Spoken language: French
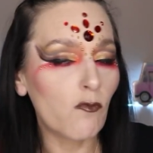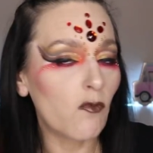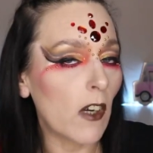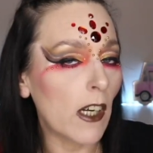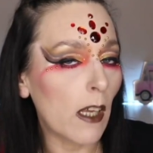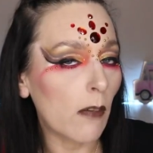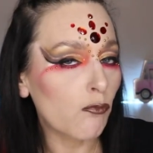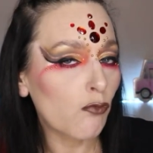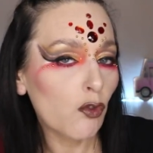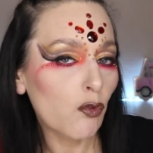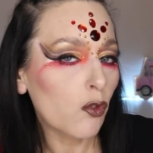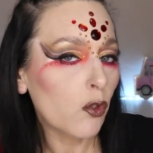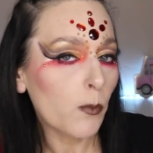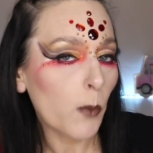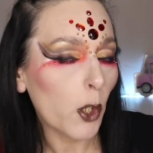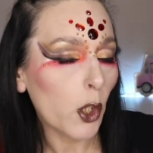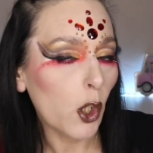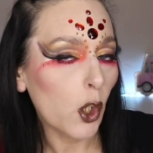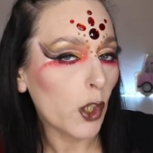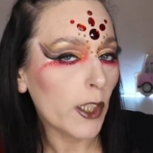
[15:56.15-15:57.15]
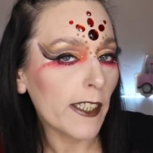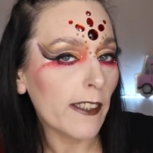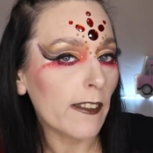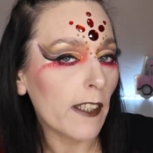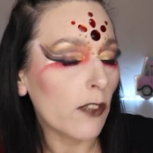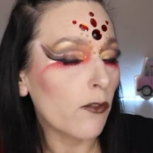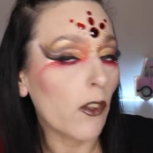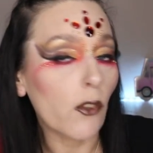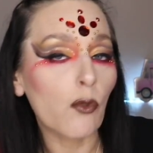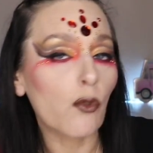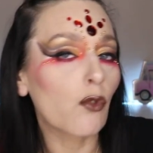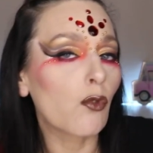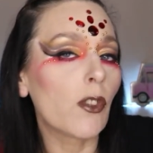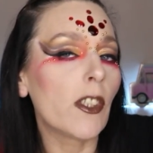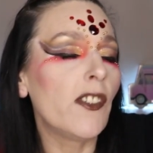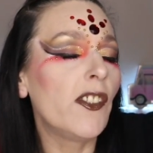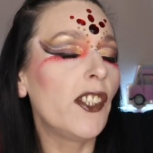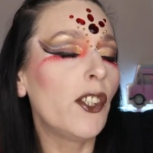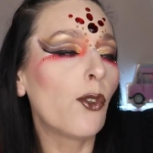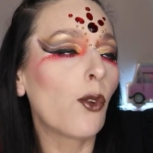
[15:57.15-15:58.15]
Voilà, je vous spoil qui c'est, de toute façon je vous
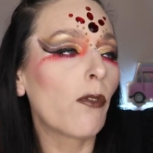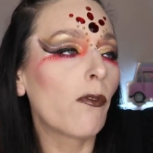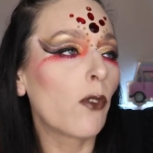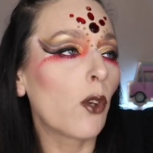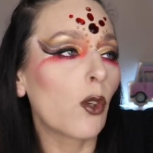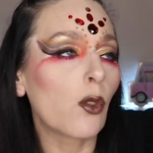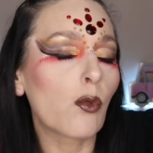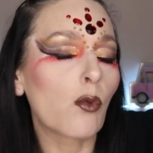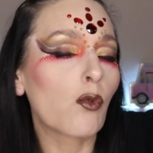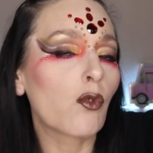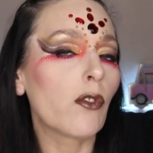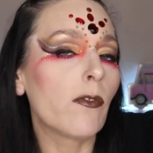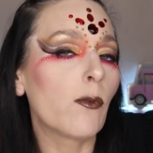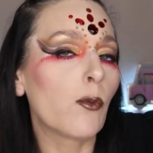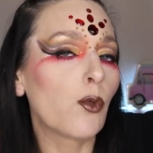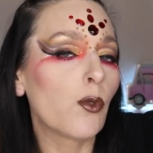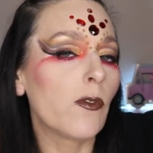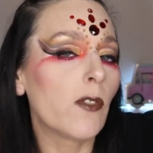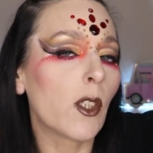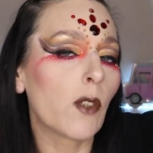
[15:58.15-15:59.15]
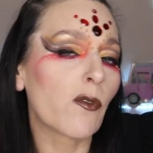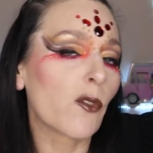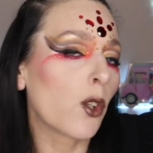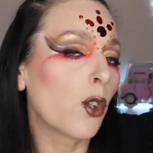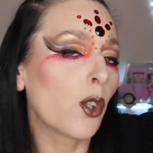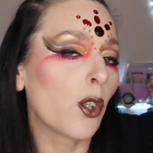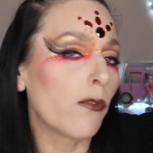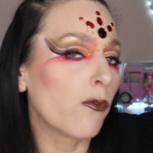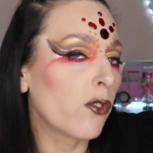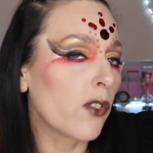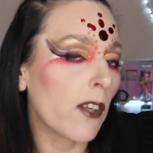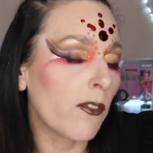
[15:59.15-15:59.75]
l'ai dit dans le vlog, donc si vous me suivez en vlog, vous